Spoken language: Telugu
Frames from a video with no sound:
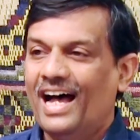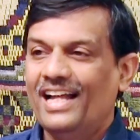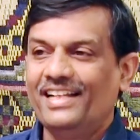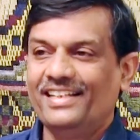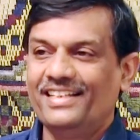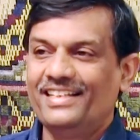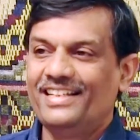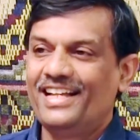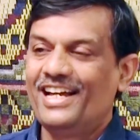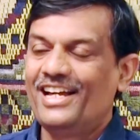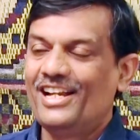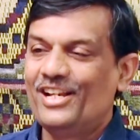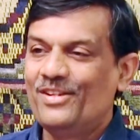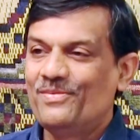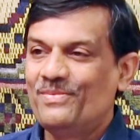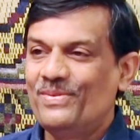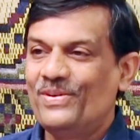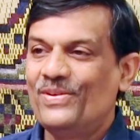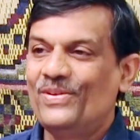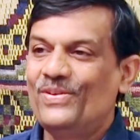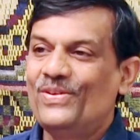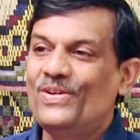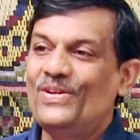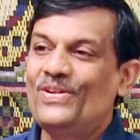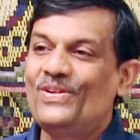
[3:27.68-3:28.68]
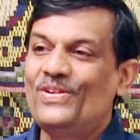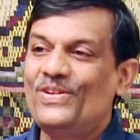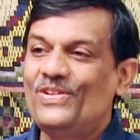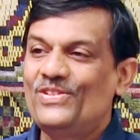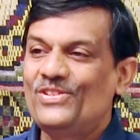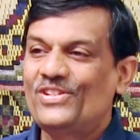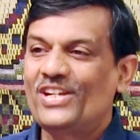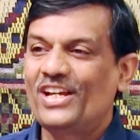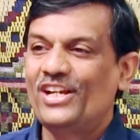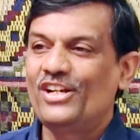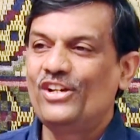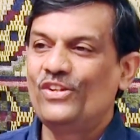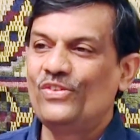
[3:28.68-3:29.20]
అందరి మొగుళ్ళు
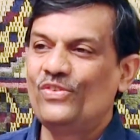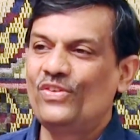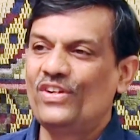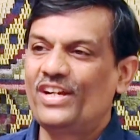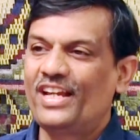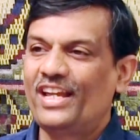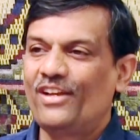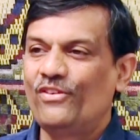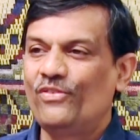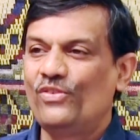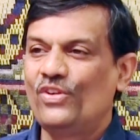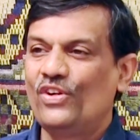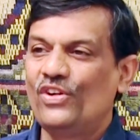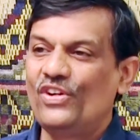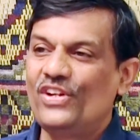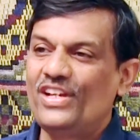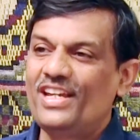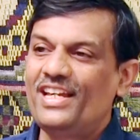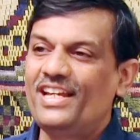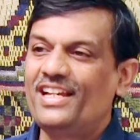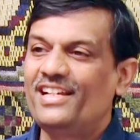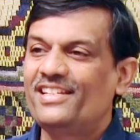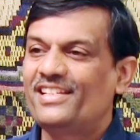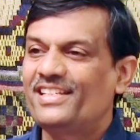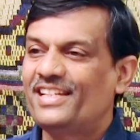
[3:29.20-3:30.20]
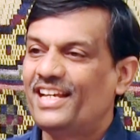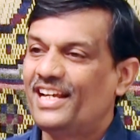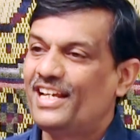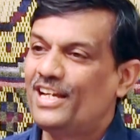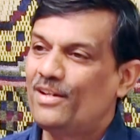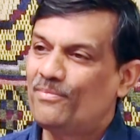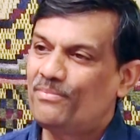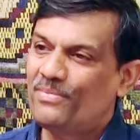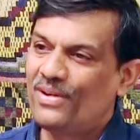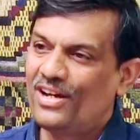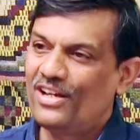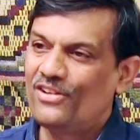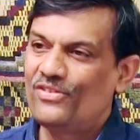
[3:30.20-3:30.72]
చెరువుకి పోయి
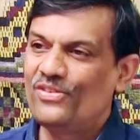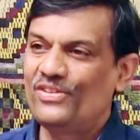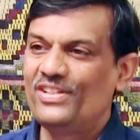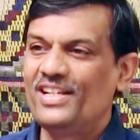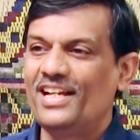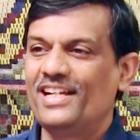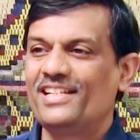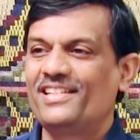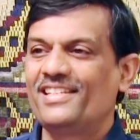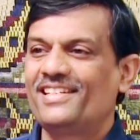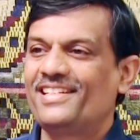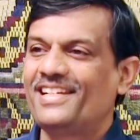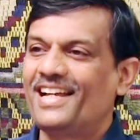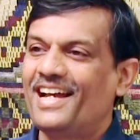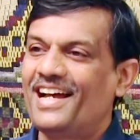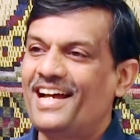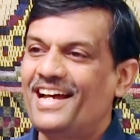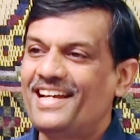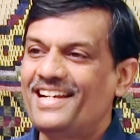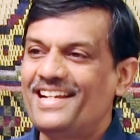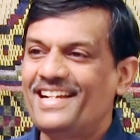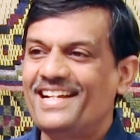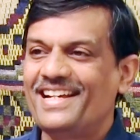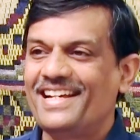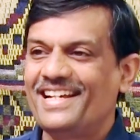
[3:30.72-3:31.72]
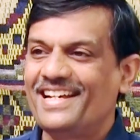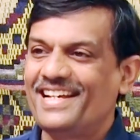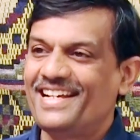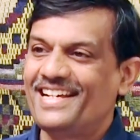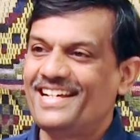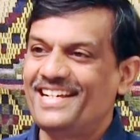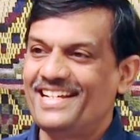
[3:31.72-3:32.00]
చేపలు తెచ్చారే